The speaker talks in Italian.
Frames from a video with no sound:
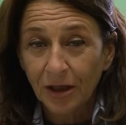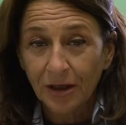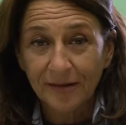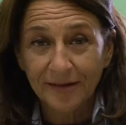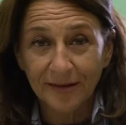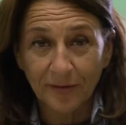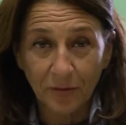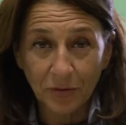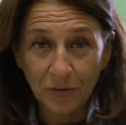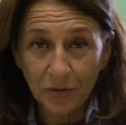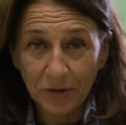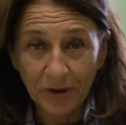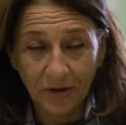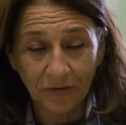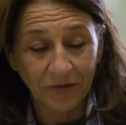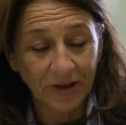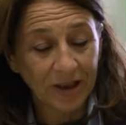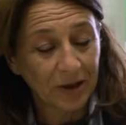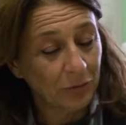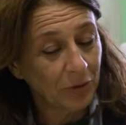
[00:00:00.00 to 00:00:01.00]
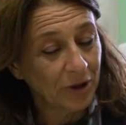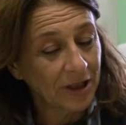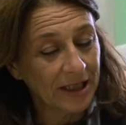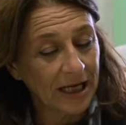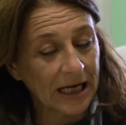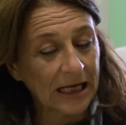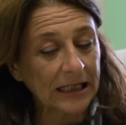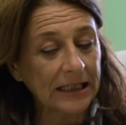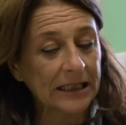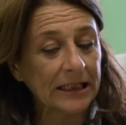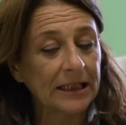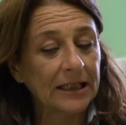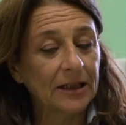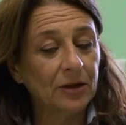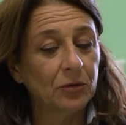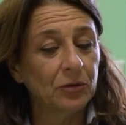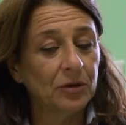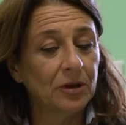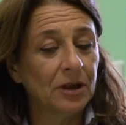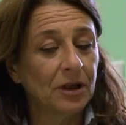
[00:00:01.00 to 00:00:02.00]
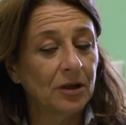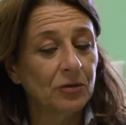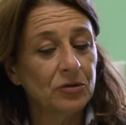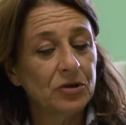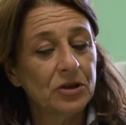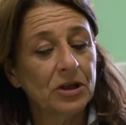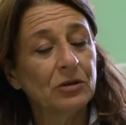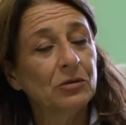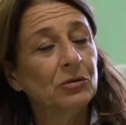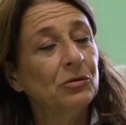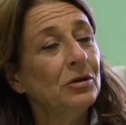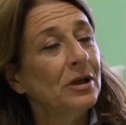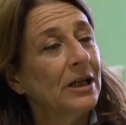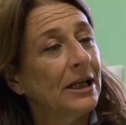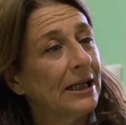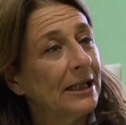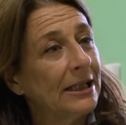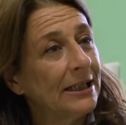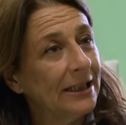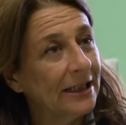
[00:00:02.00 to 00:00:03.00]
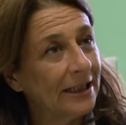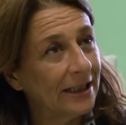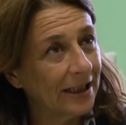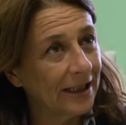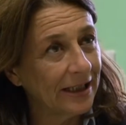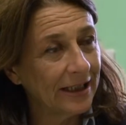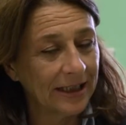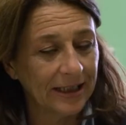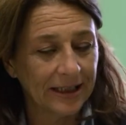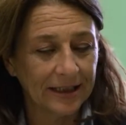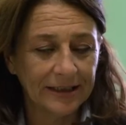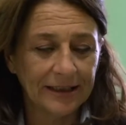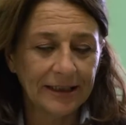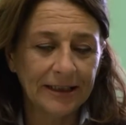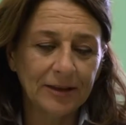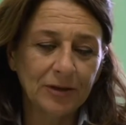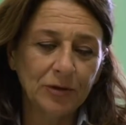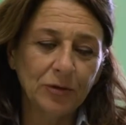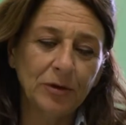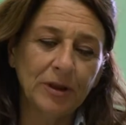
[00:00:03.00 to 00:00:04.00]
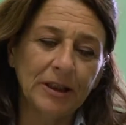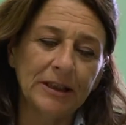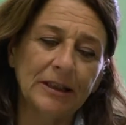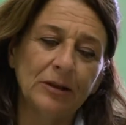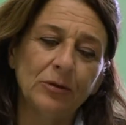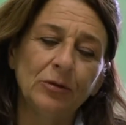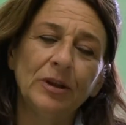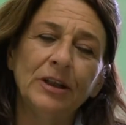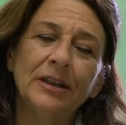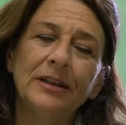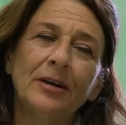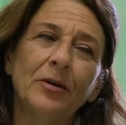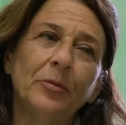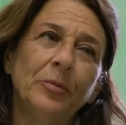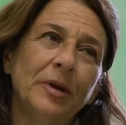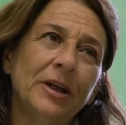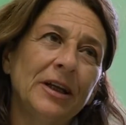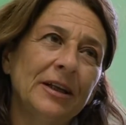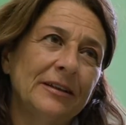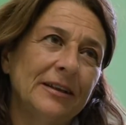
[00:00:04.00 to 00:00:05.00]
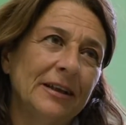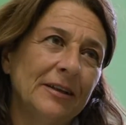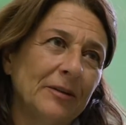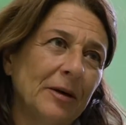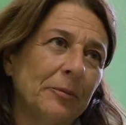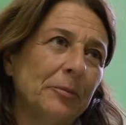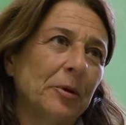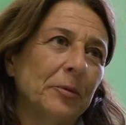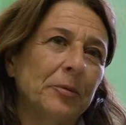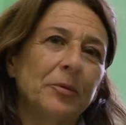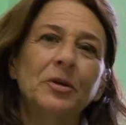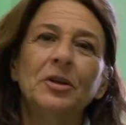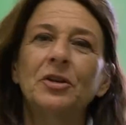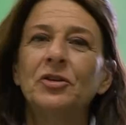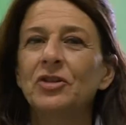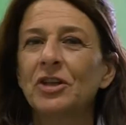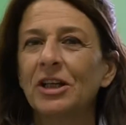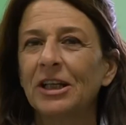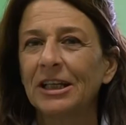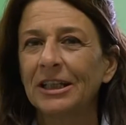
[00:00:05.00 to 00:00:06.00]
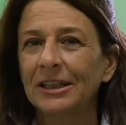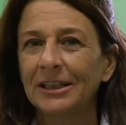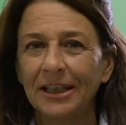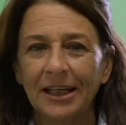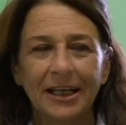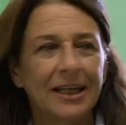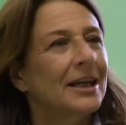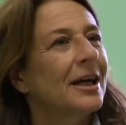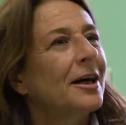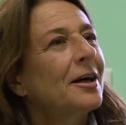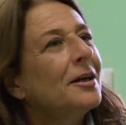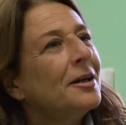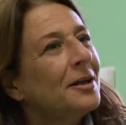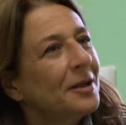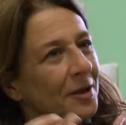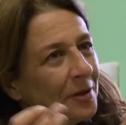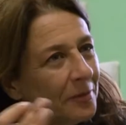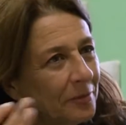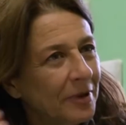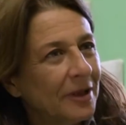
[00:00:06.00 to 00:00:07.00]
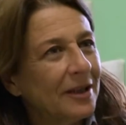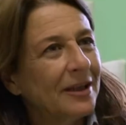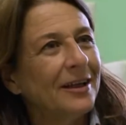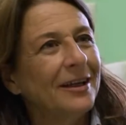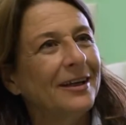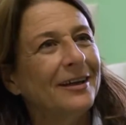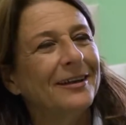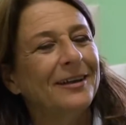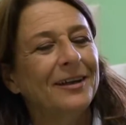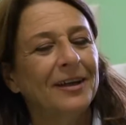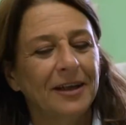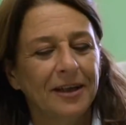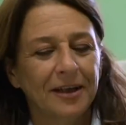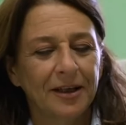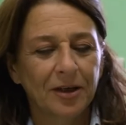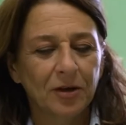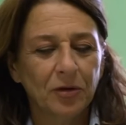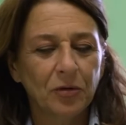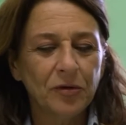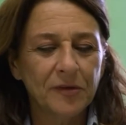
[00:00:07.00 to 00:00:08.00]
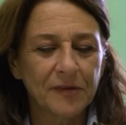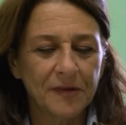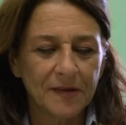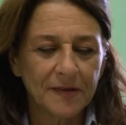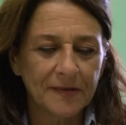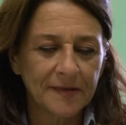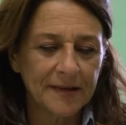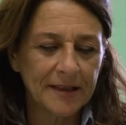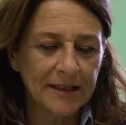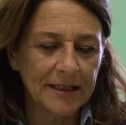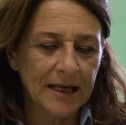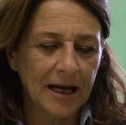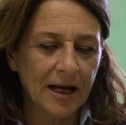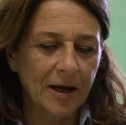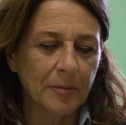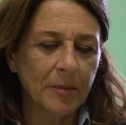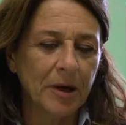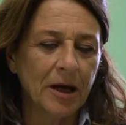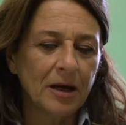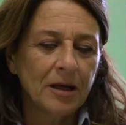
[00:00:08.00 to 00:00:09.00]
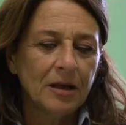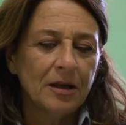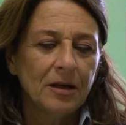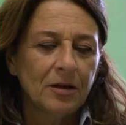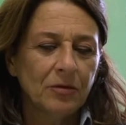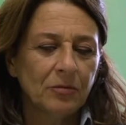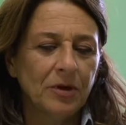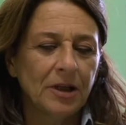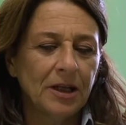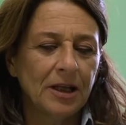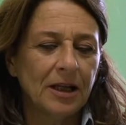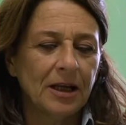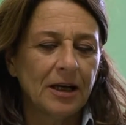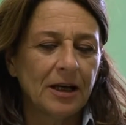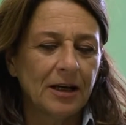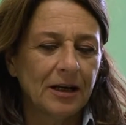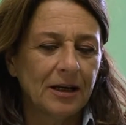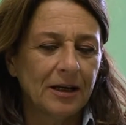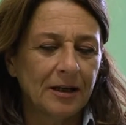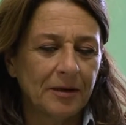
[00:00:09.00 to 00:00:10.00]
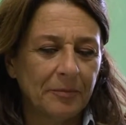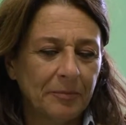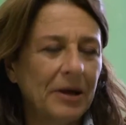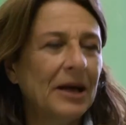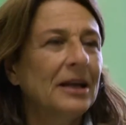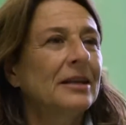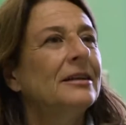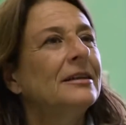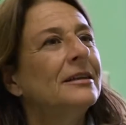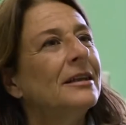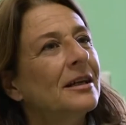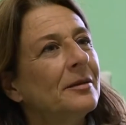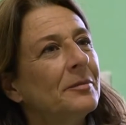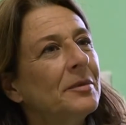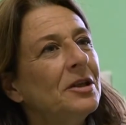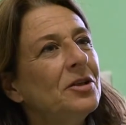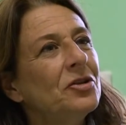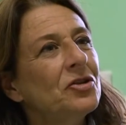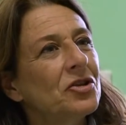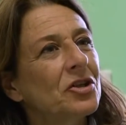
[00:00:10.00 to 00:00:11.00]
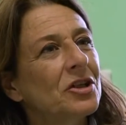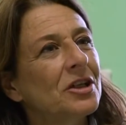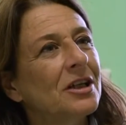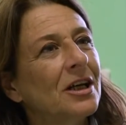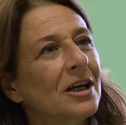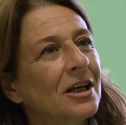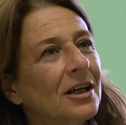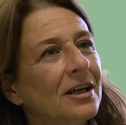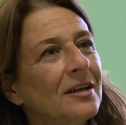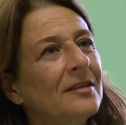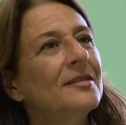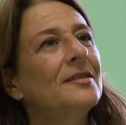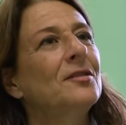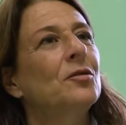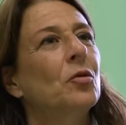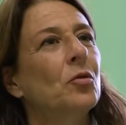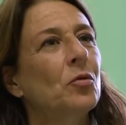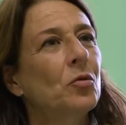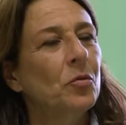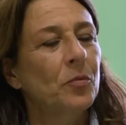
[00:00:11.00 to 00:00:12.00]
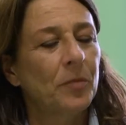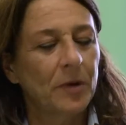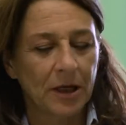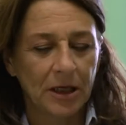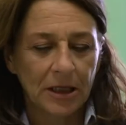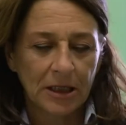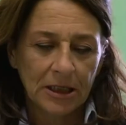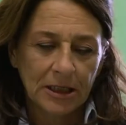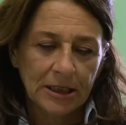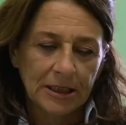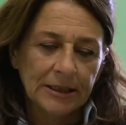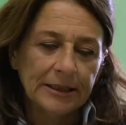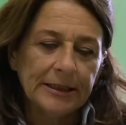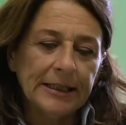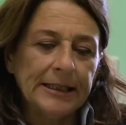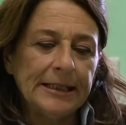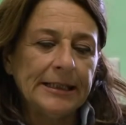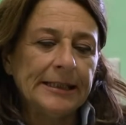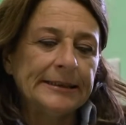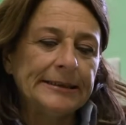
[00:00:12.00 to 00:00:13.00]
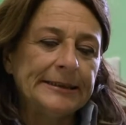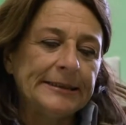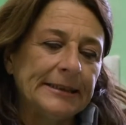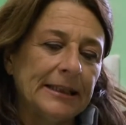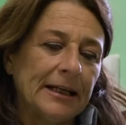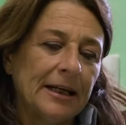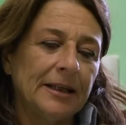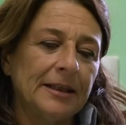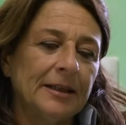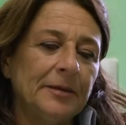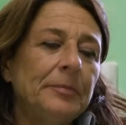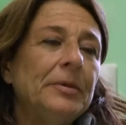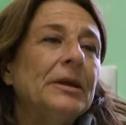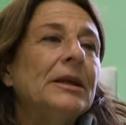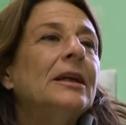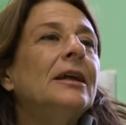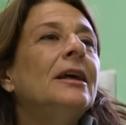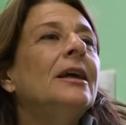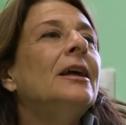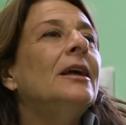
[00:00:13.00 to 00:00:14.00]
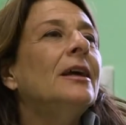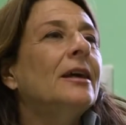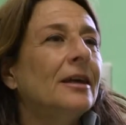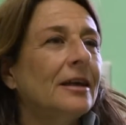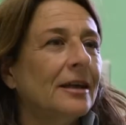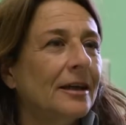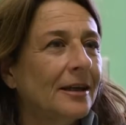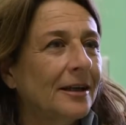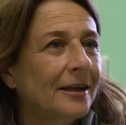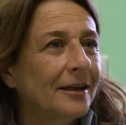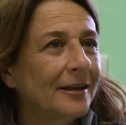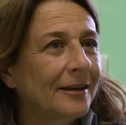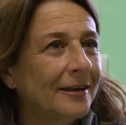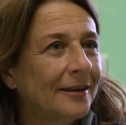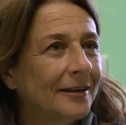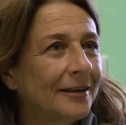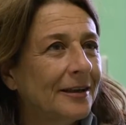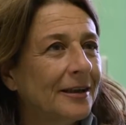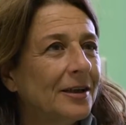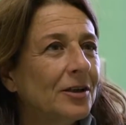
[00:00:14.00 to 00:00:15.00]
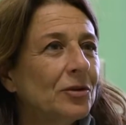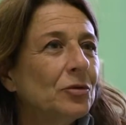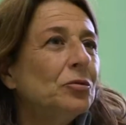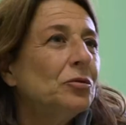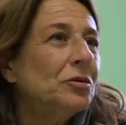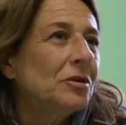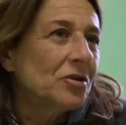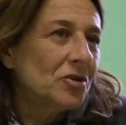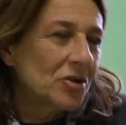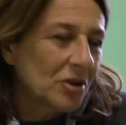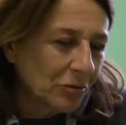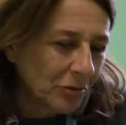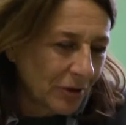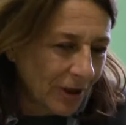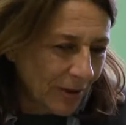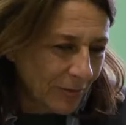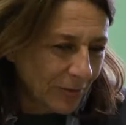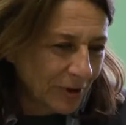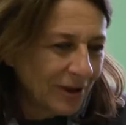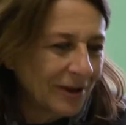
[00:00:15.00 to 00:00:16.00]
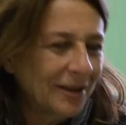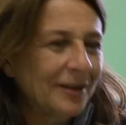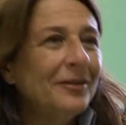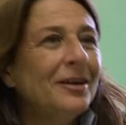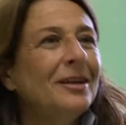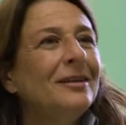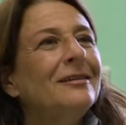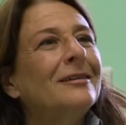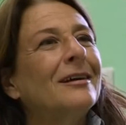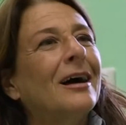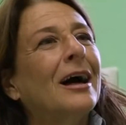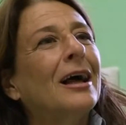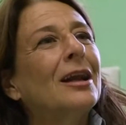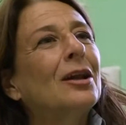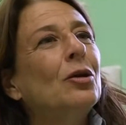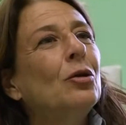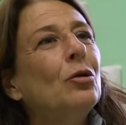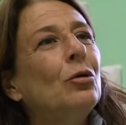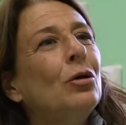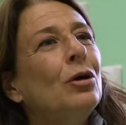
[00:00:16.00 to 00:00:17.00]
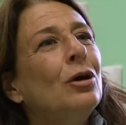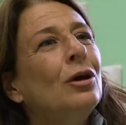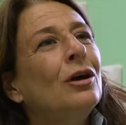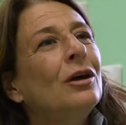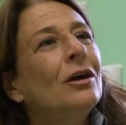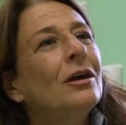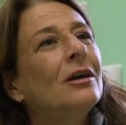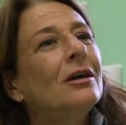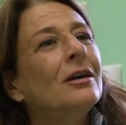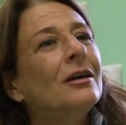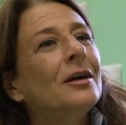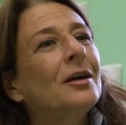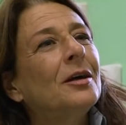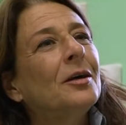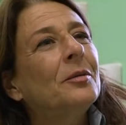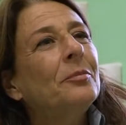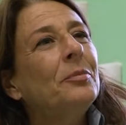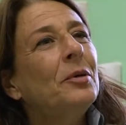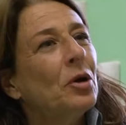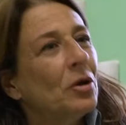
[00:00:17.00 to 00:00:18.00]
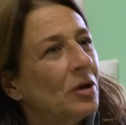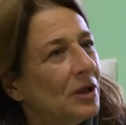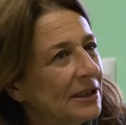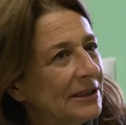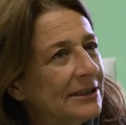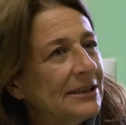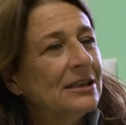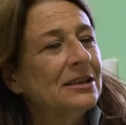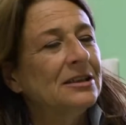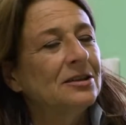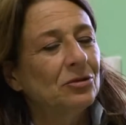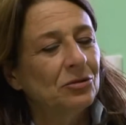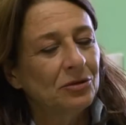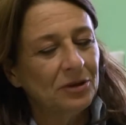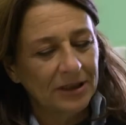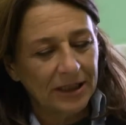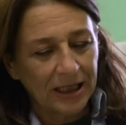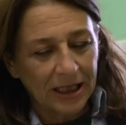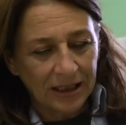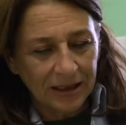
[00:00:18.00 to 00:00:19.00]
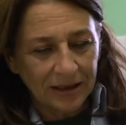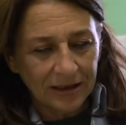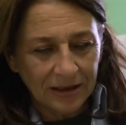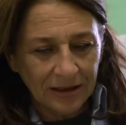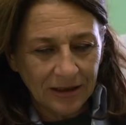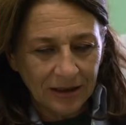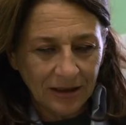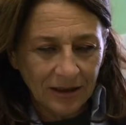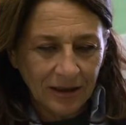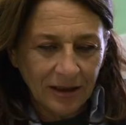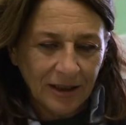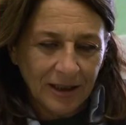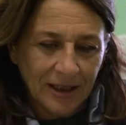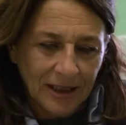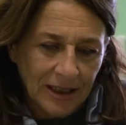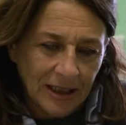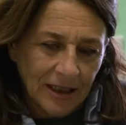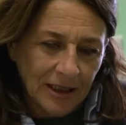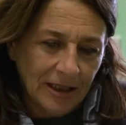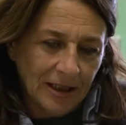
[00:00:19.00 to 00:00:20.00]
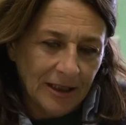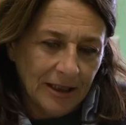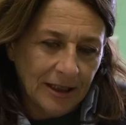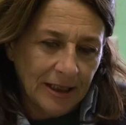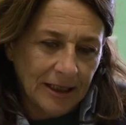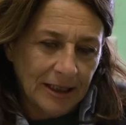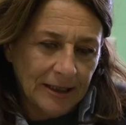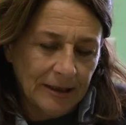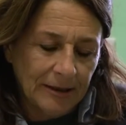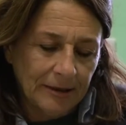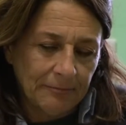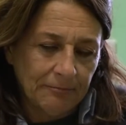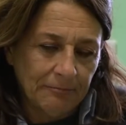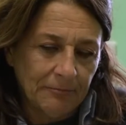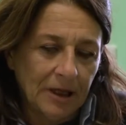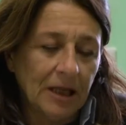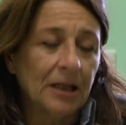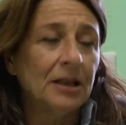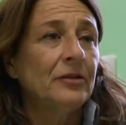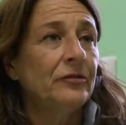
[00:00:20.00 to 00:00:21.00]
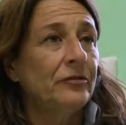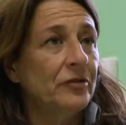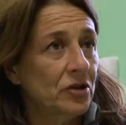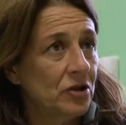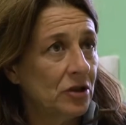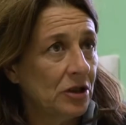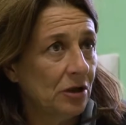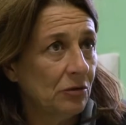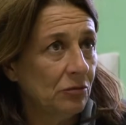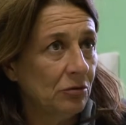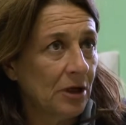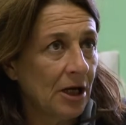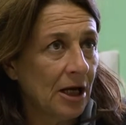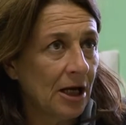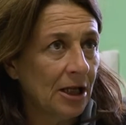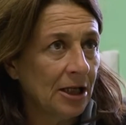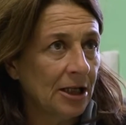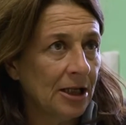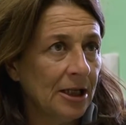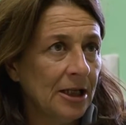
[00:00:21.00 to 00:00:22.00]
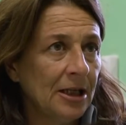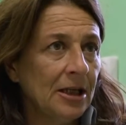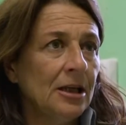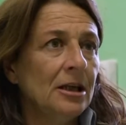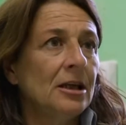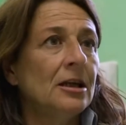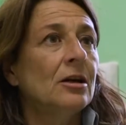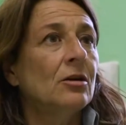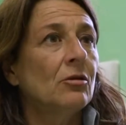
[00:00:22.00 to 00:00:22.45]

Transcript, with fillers: siamo venuti a fare due chiacchiere con Luciano Gorelli che è il direttore dell'unità operativa proprio di geriatria perché eh, così si chiama quella parte della medicina che si occupa degli anziani perché eh, tutti ci auguriamo di diventarlo, eh, però gli anziani sono tanti, eh, è difficile curarli, il